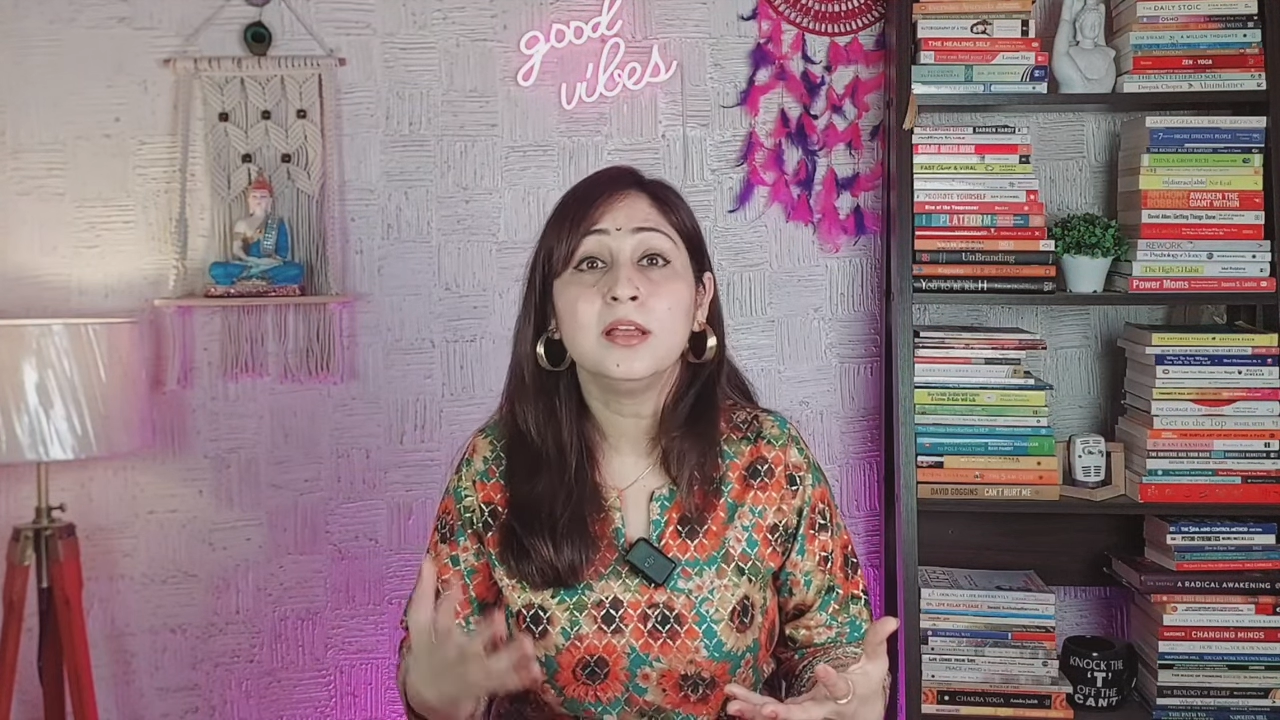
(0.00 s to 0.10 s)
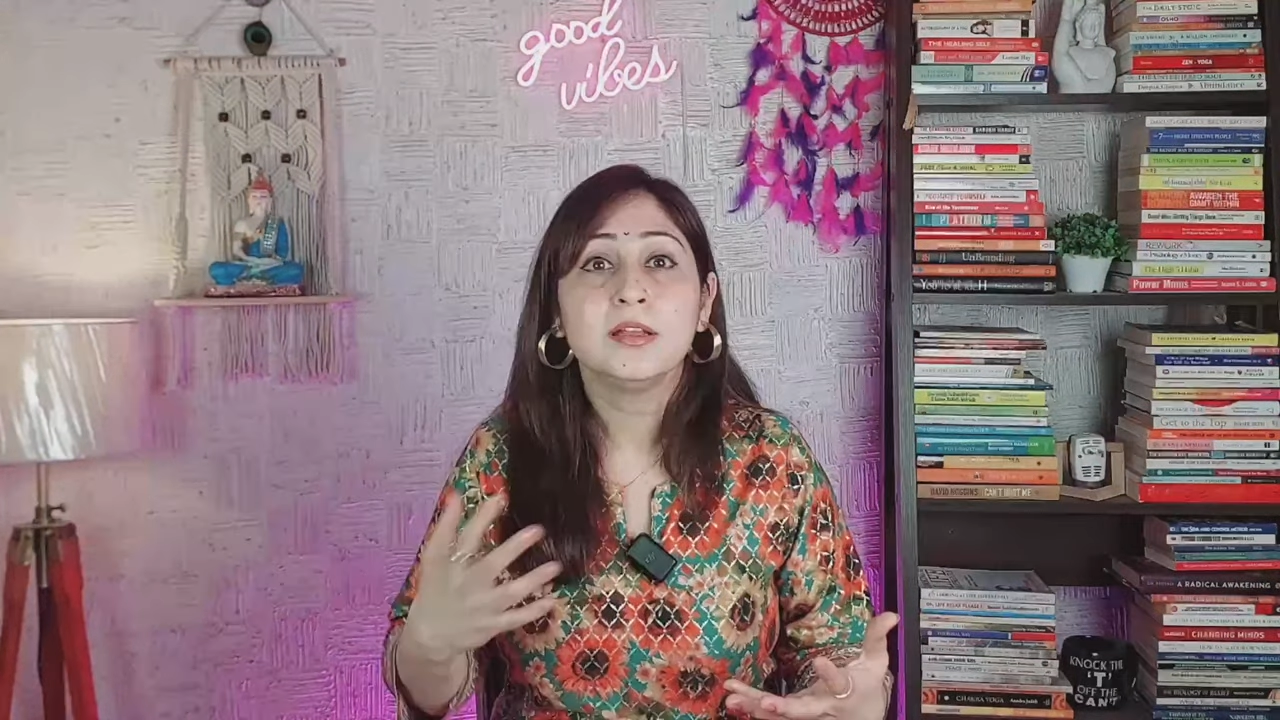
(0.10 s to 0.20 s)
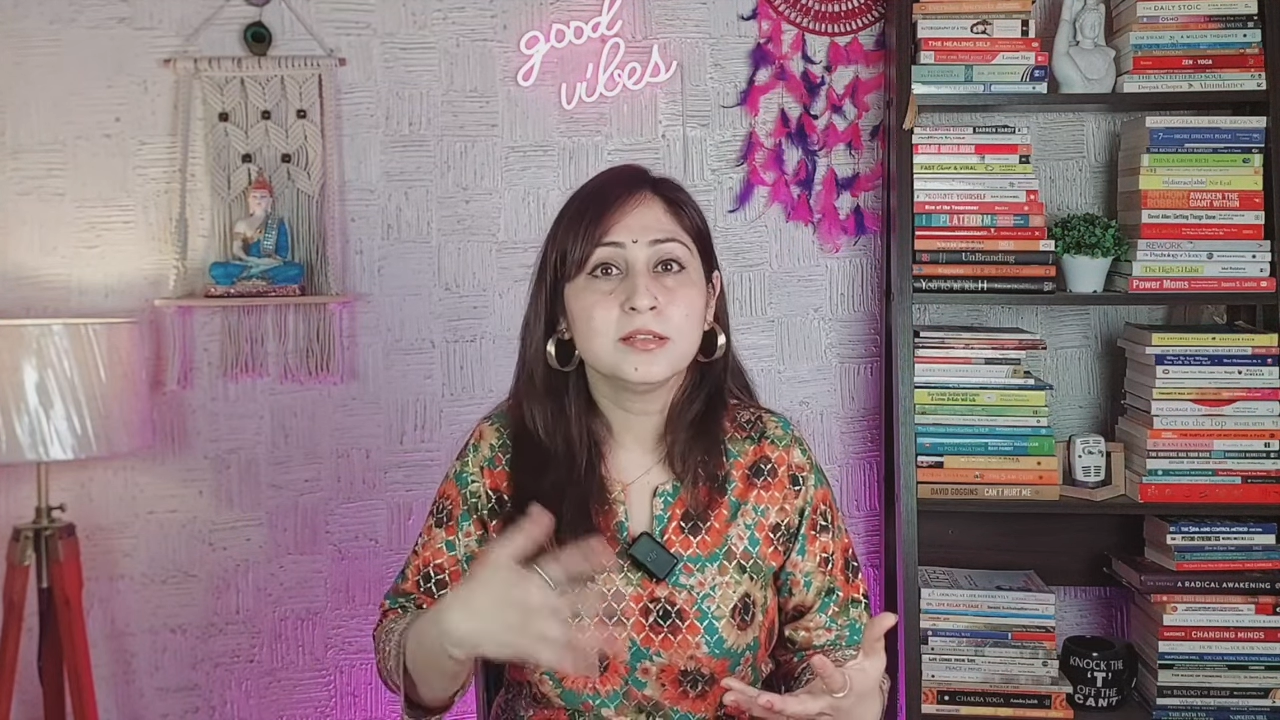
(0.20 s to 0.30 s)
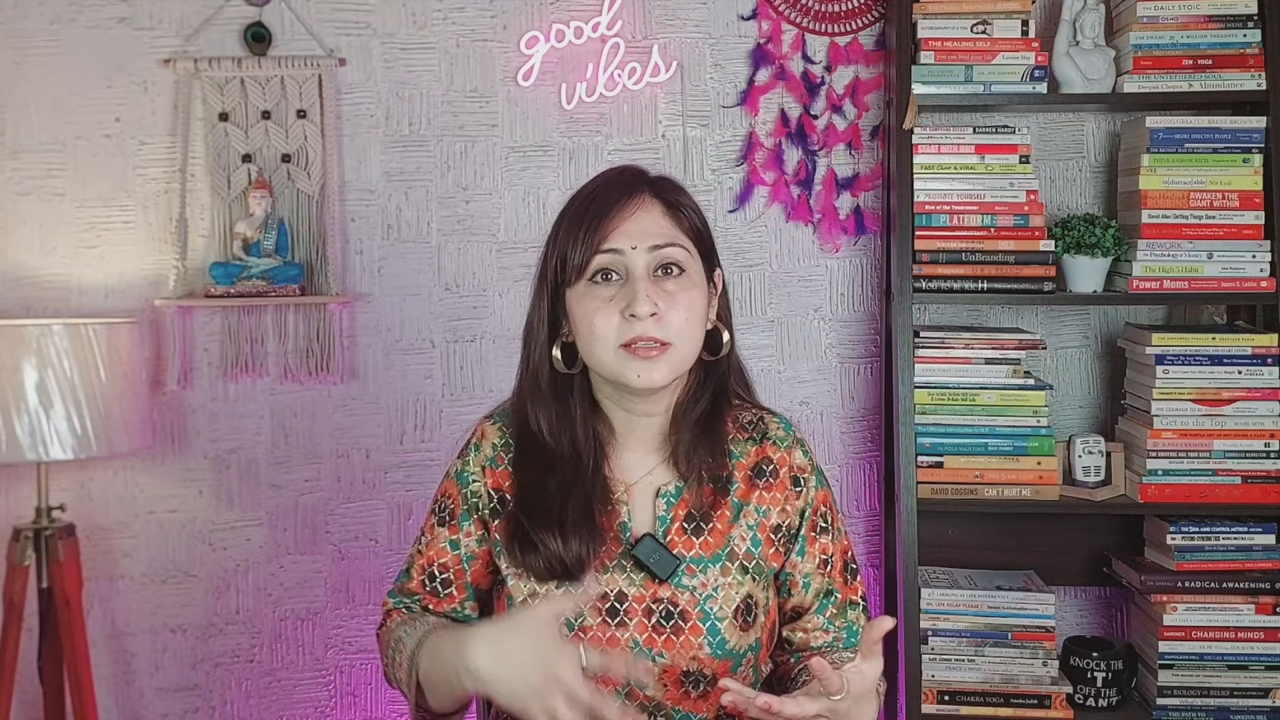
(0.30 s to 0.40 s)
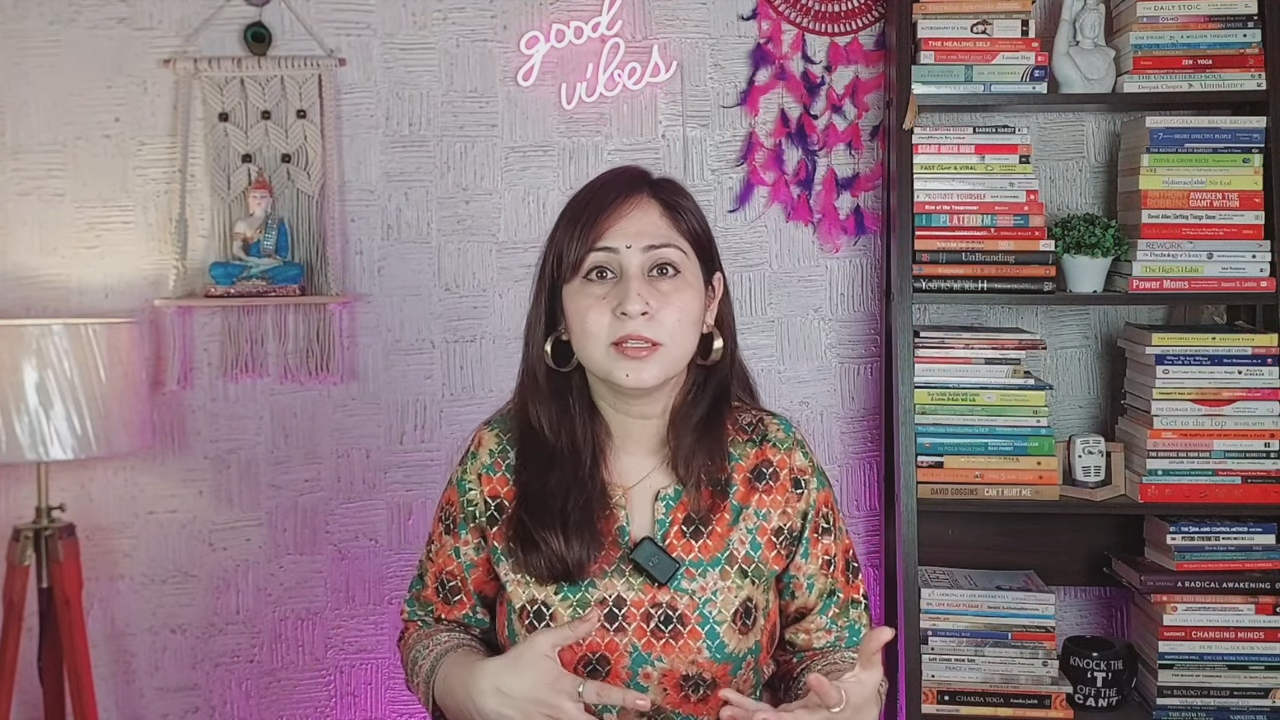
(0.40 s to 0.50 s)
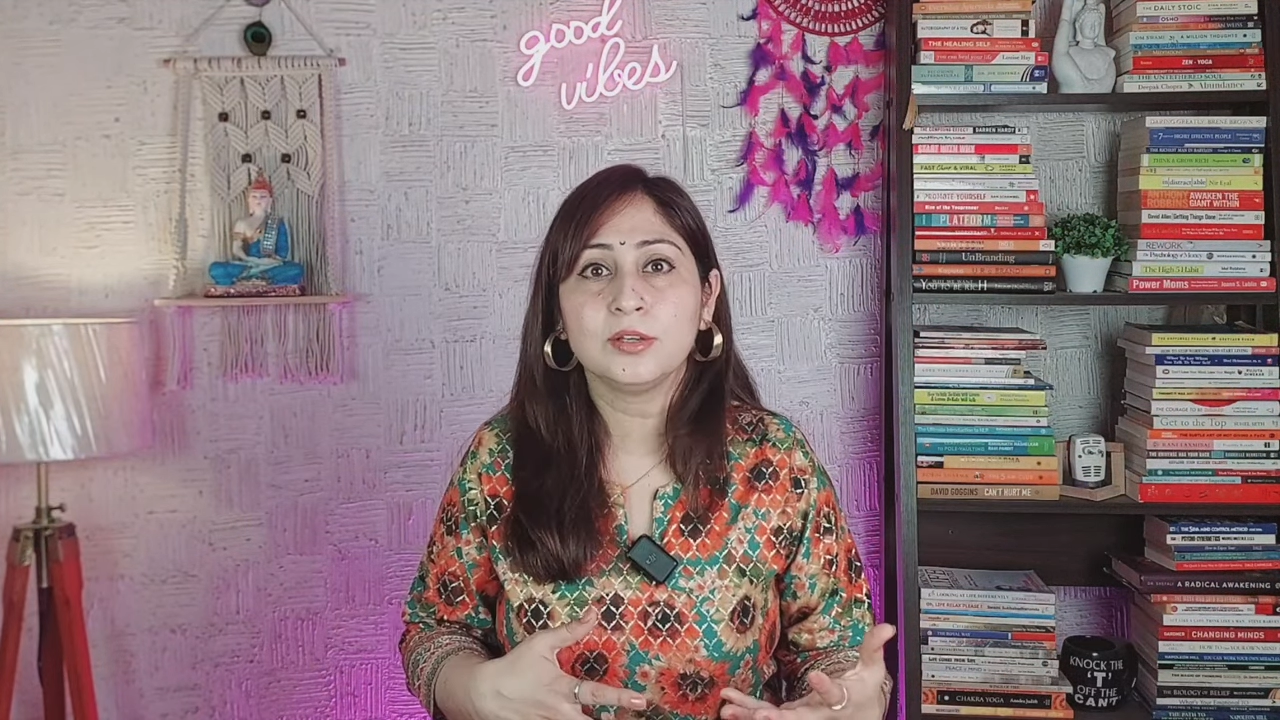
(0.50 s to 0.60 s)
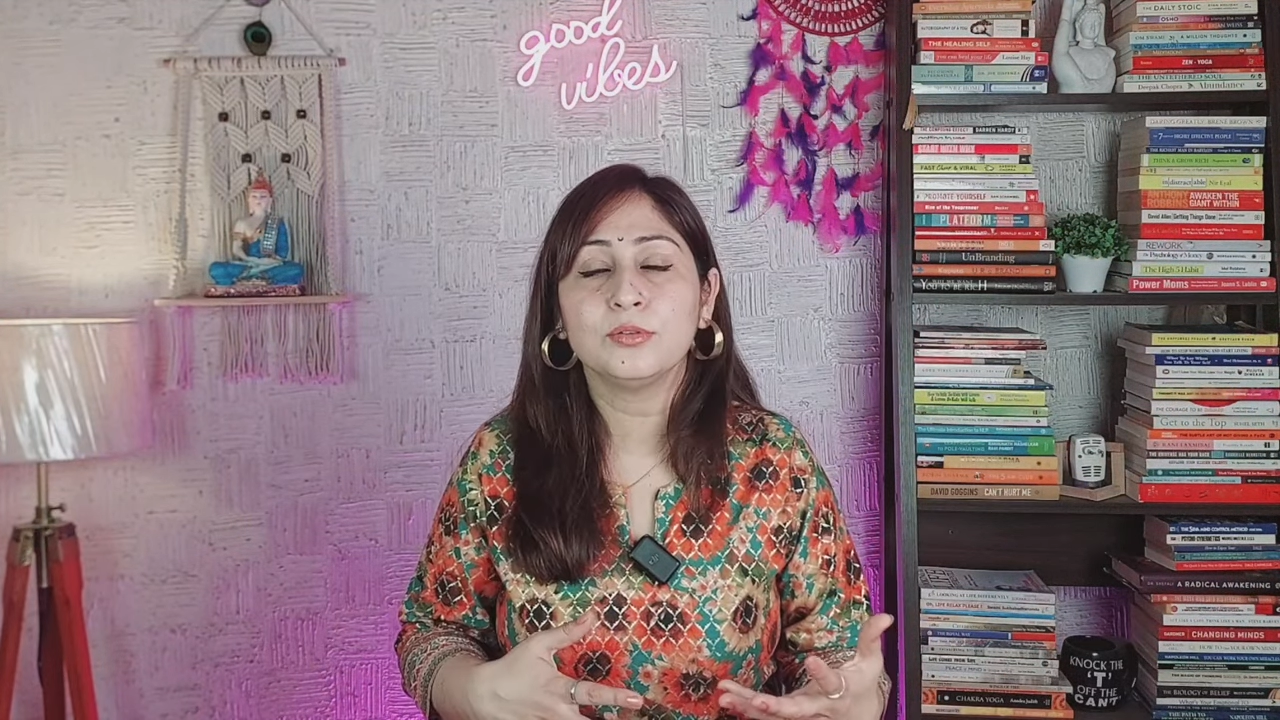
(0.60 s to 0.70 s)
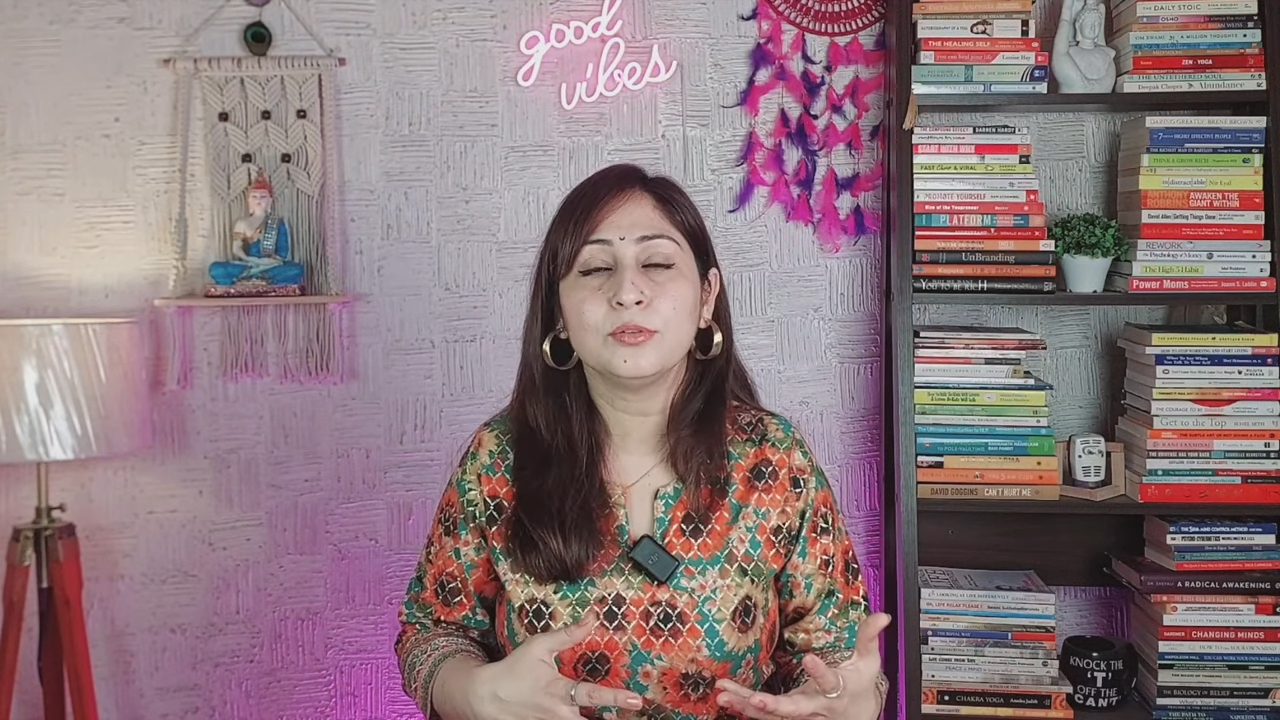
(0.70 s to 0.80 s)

जिससे कि उनको